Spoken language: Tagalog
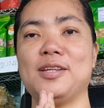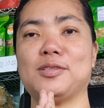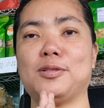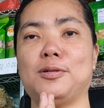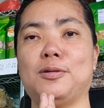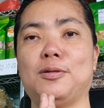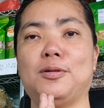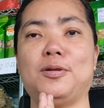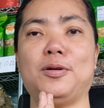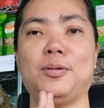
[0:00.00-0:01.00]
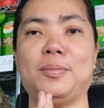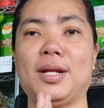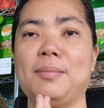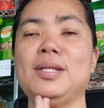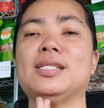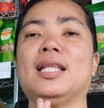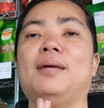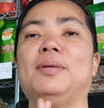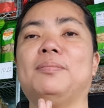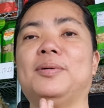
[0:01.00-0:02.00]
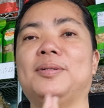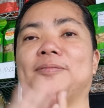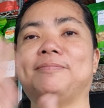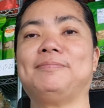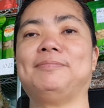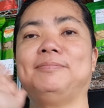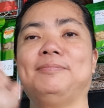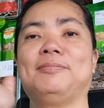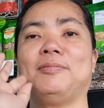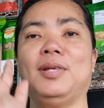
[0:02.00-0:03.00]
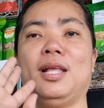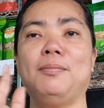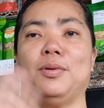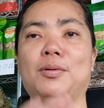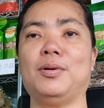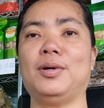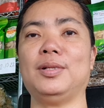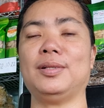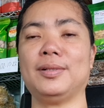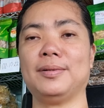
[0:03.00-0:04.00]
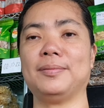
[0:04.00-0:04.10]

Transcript: So, maraming salamat po. We love you all.